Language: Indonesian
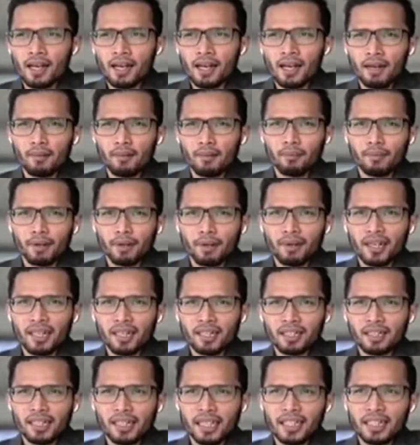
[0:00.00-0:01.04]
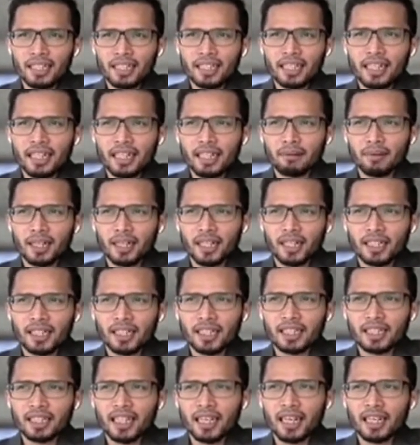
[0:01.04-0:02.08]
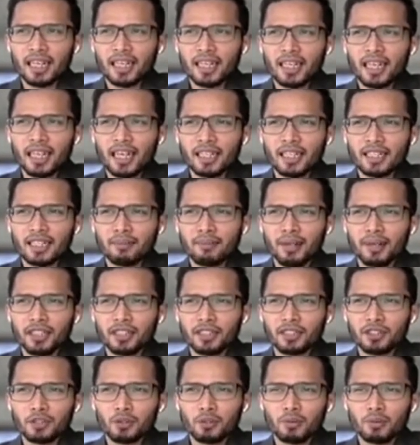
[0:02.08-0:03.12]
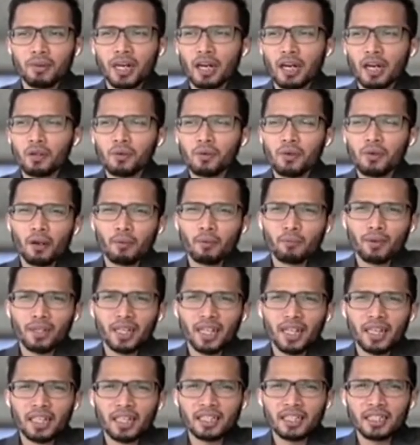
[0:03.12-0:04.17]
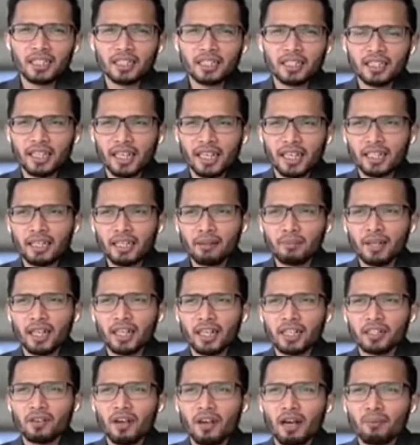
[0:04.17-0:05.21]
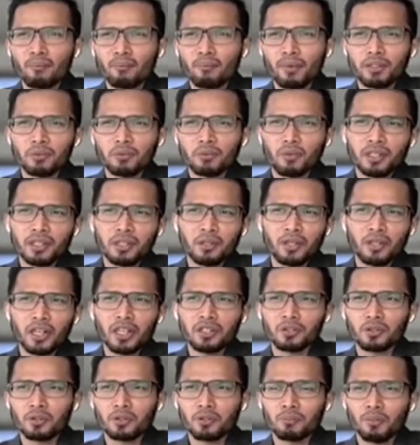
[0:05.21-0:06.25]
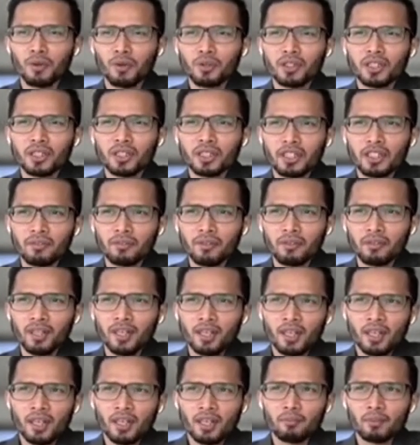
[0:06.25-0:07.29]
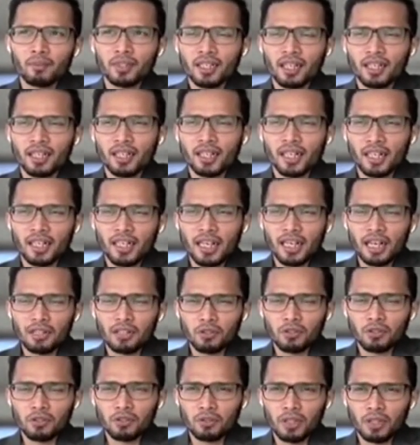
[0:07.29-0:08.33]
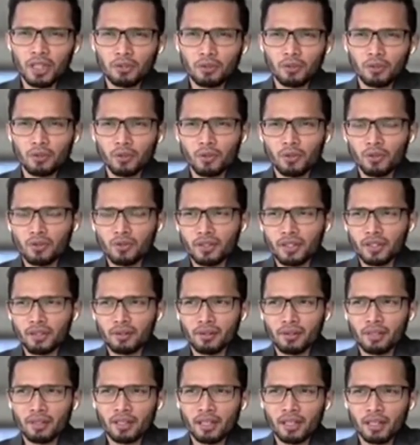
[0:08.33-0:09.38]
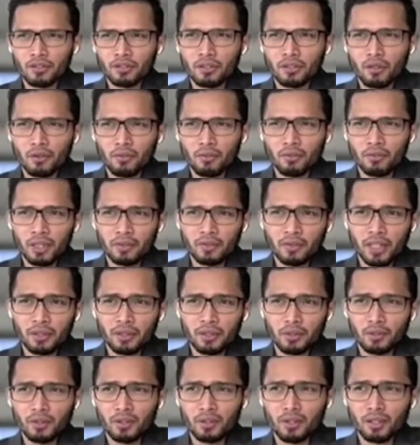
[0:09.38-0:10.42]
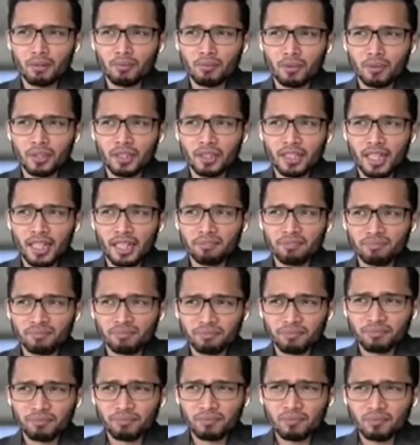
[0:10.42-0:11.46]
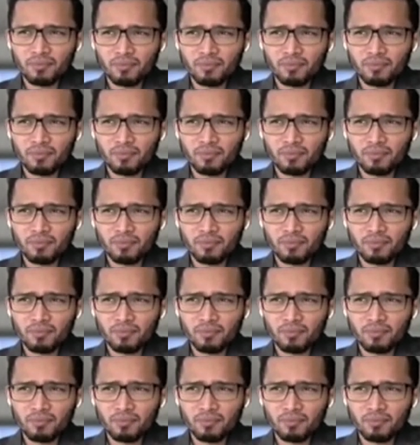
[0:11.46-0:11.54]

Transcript: uh, memang tadi ya market kita kelihatannya masih cukup ragu walaupun dari sisi sentimen itu hampir semuanya udah cukup positif. Misalnya dari kasus sudah turun, uh, kasus Covid sudah turun, kemudian